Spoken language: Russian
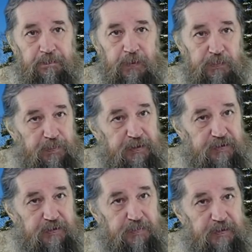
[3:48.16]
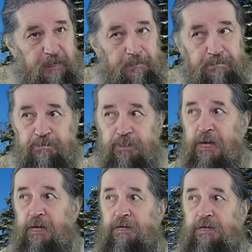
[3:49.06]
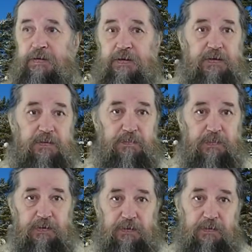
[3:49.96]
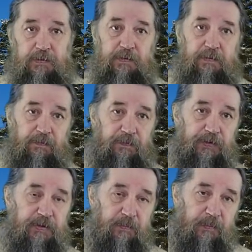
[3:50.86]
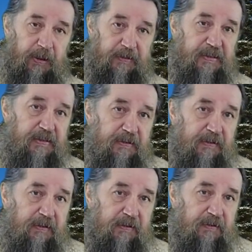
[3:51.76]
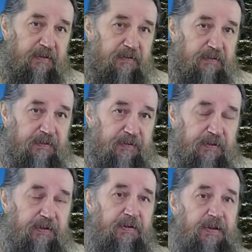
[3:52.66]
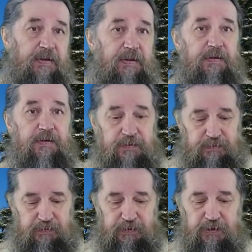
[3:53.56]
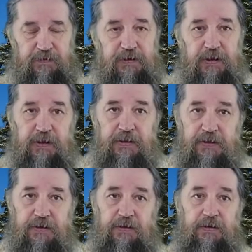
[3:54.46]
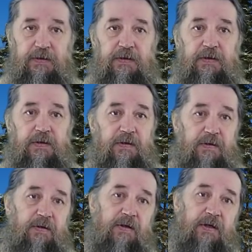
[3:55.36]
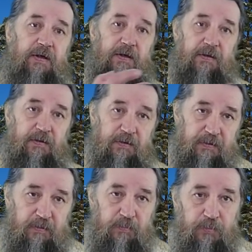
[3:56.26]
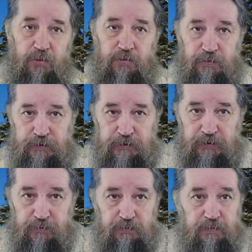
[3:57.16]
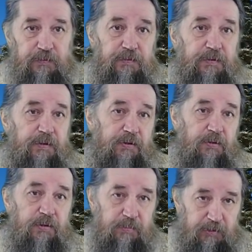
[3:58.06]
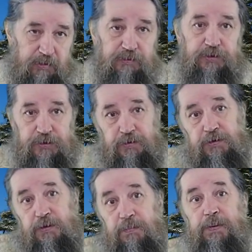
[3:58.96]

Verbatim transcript: Был прежде меня. Здесь мы видим отсыл Иоанна, евангелиста, к Богу Сыну, который был действительно